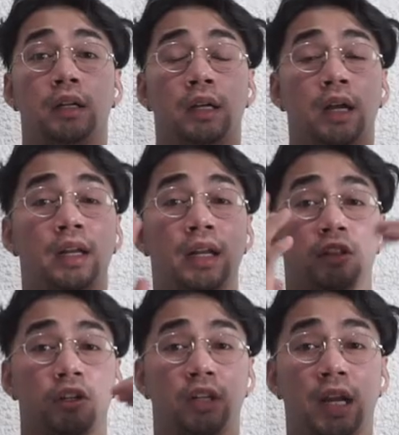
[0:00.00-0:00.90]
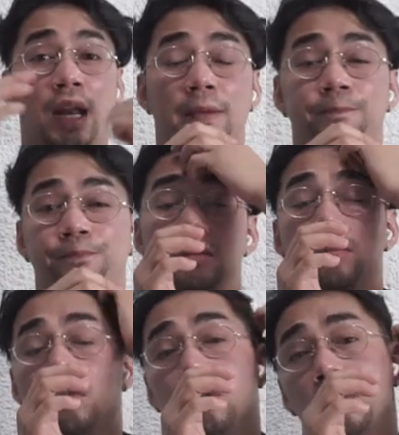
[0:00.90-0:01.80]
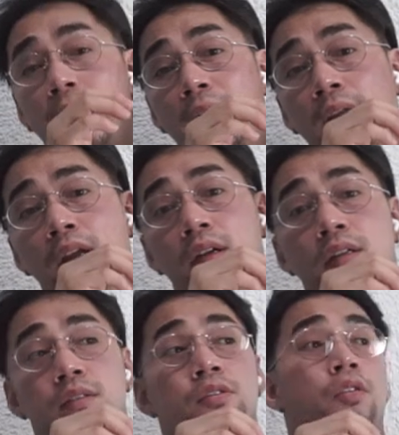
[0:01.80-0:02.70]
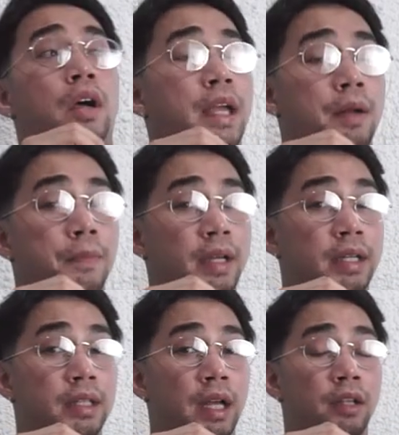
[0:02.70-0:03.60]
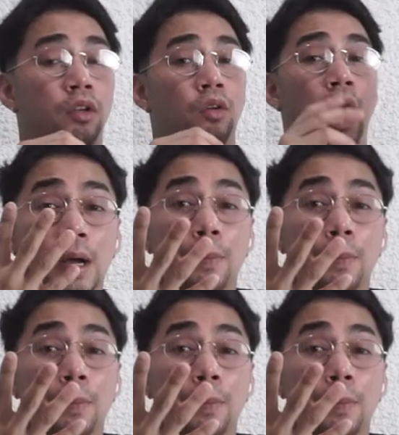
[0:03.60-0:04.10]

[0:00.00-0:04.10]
ng litter nila. So So, ayan, makikita nyo.